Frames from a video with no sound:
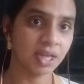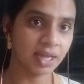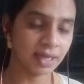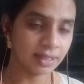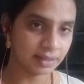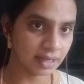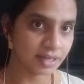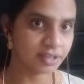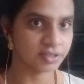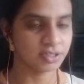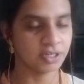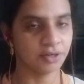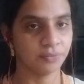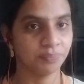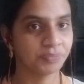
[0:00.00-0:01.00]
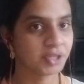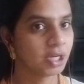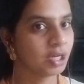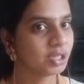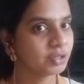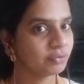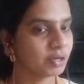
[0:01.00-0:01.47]
ఏది అని ఇచ్చారు
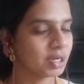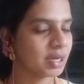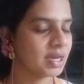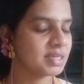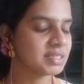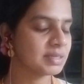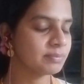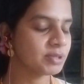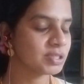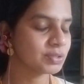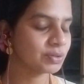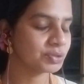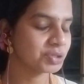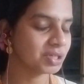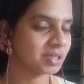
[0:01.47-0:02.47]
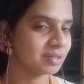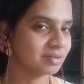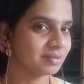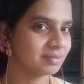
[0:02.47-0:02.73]
త్వరగా ఎస్ఎంఎస్ క్వశ్చన్